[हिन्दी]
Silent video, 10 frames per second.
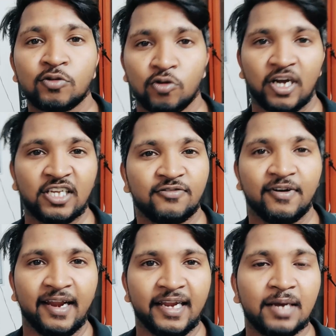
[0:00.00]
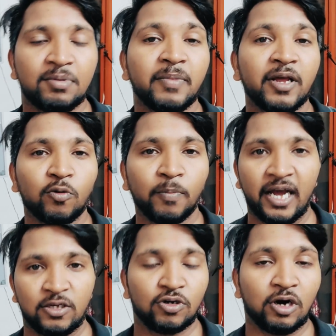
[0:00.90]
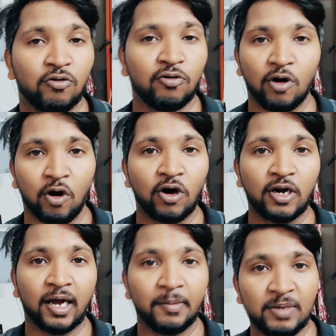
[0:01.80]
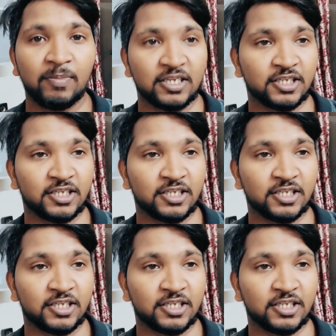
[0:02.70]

सो गाइज फाइनली अभी मैं रूम पे आ चुका हूँ और अभी बज